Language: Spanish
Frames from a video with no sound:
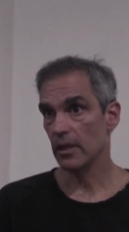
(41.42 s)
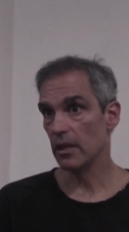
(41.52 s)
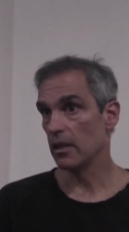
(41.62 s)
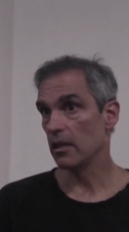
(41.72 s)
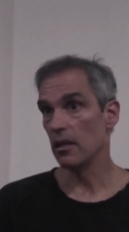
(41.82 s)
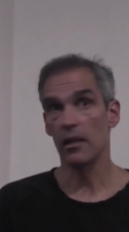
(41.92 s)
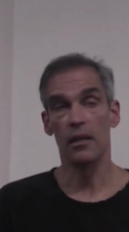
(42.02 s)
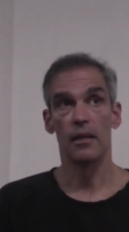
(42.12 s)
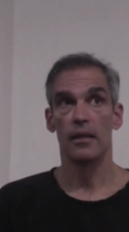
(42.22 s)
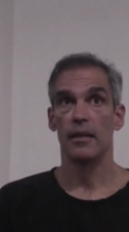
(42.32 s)

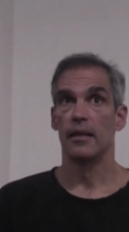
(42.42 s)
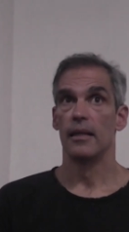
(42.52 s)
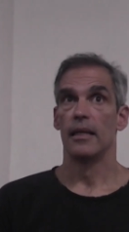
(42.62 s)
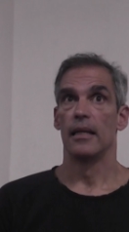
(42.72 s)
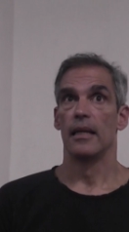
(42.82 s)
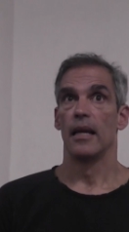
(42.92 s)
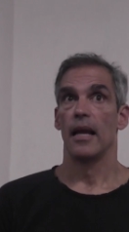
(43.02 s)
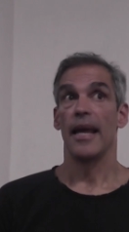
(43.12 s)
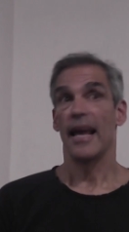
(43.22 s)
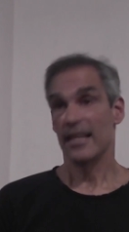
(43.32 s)
Y
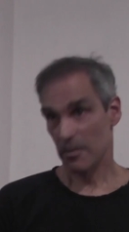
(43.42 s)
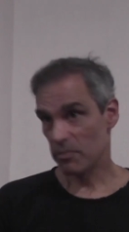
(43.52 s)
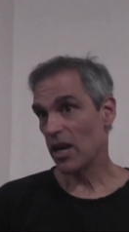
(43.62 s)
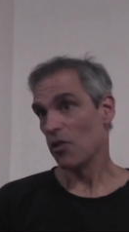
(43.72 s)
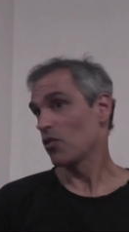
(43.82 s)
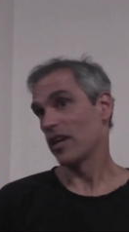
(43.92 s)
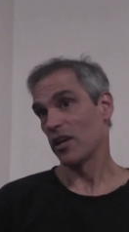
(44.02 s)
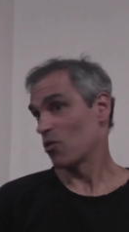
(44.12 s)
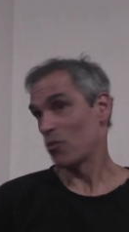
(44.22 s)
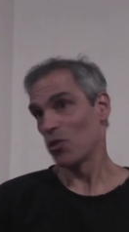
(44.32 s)
he aceptado de
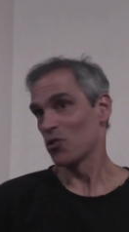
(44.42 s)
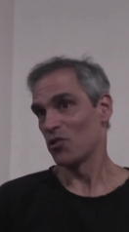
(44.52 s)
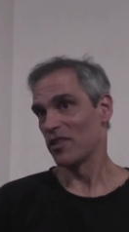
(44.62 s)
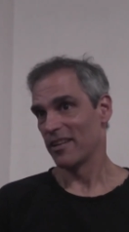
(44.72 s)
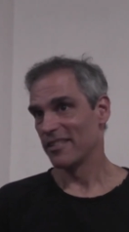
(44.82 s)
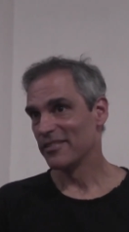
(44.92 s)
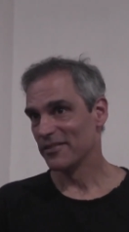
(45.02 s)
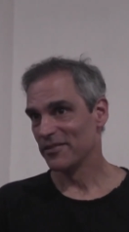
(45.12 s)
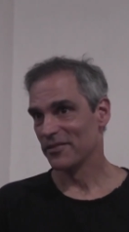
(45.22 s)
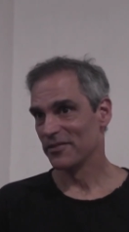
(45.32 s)
que no puedo soltar.
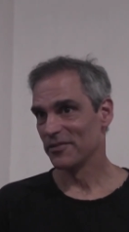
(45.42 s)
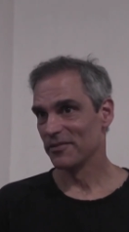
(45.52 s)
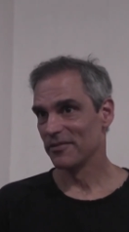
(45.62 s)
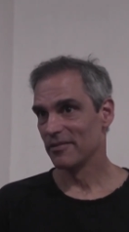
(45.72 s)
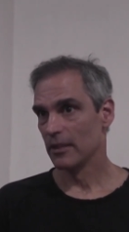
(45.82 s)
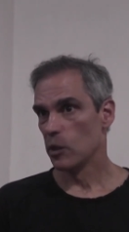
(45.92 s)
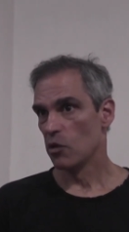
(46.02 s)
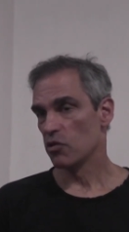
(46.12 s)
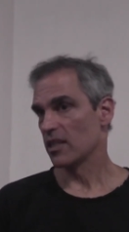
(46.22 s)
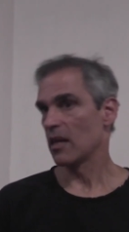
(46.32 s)

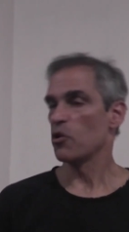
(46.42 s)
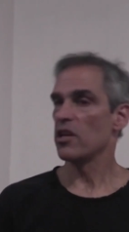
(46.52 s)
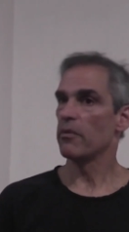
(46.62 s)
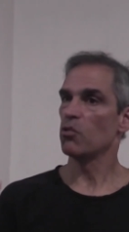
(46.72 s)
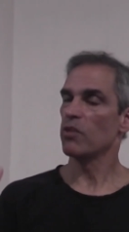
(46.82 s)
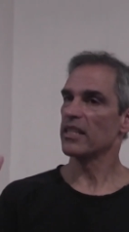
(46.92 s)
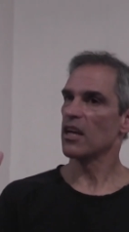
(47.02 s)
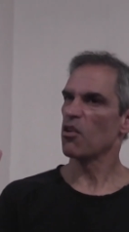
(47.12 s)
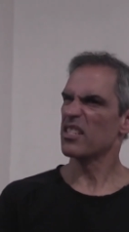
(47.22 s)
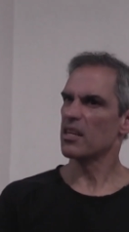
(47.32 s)
O sea, estamos llevando un
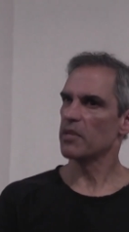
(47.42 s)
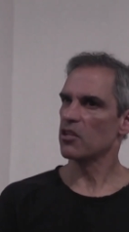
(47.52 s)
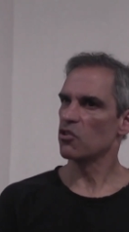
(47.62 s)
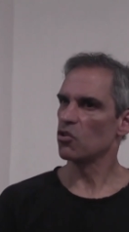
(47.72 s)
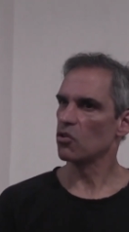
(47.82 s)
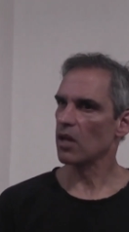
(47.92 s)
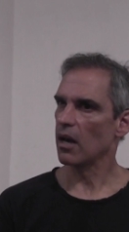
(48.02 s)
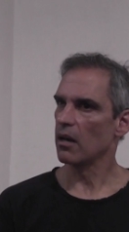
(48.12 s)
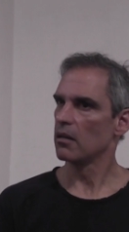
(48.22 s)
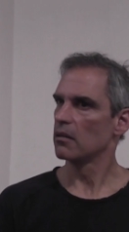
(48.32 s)
estado de aceptación
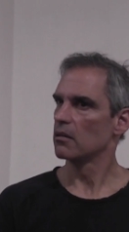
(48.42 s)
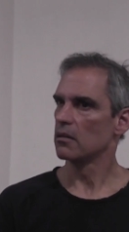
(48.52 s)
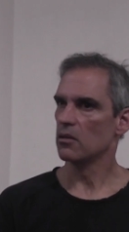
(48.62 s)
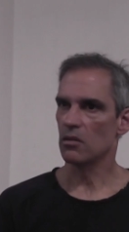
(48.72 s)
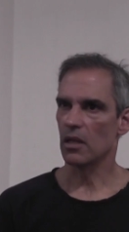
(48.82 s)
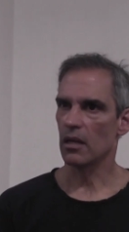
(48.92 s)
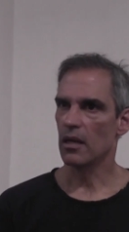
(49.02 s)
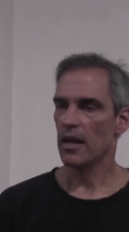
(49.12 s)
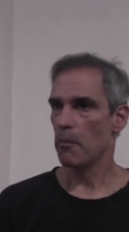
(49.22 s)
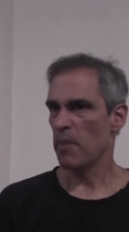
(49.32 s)
total total.
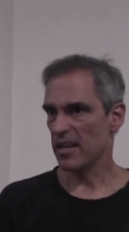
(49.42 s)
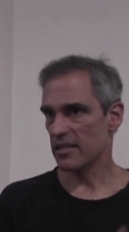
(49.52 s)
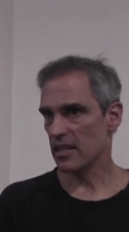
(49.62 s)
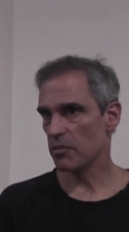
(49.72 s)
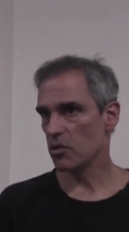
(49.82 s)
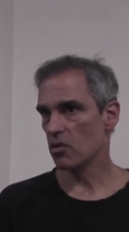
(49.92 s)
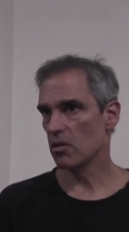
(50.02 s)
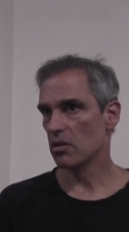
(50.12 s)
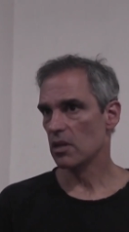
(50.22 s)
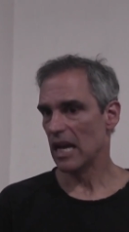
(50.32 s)
Me
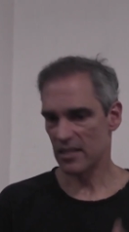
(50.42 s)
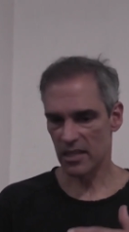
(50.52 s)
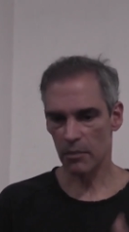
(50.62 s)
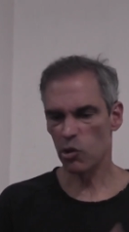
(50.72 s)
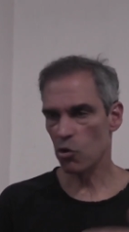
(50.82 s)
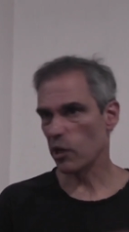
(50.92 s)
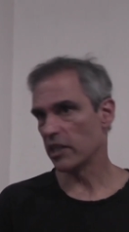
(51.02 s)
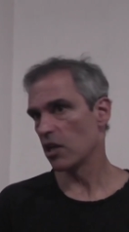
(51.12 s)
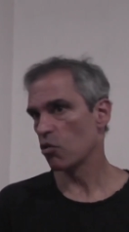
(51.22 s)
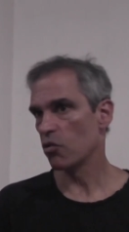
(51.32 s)
acepto, acepto lo que
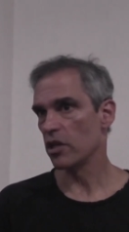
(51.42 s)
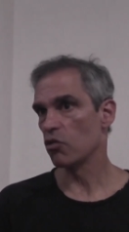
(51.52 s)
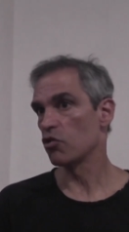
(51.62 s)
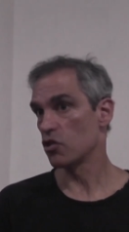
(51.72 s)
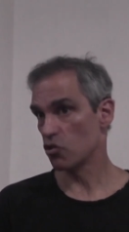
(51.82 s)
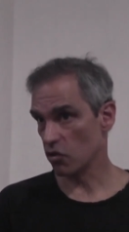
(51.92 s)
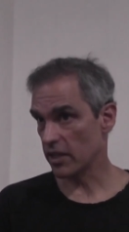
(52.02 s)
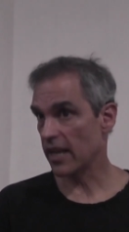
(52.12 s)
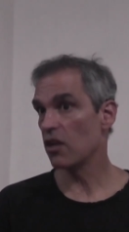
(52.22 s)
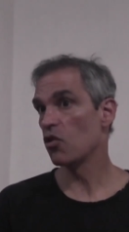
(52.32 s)
está ocurriendo. Si
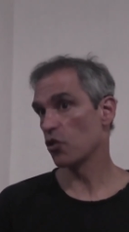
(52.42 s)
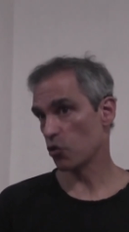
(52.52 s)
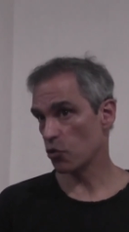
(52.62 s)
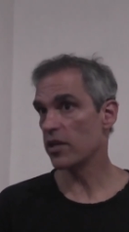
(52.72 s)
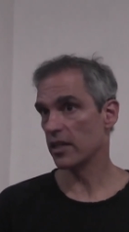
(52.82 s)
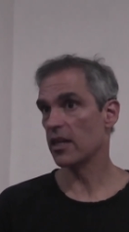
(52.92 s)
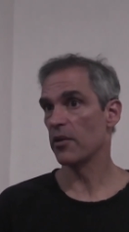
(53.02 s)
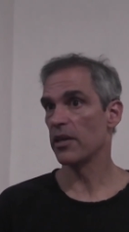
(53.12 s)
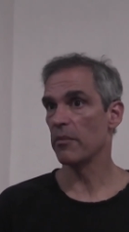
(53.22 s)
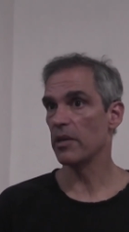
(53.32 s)
soltar es lo que ocurre a
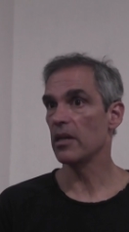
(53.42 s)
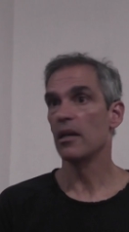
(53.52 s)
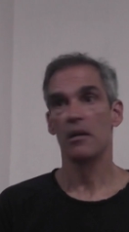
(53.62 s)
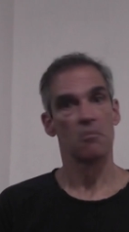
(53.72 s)
través de mí,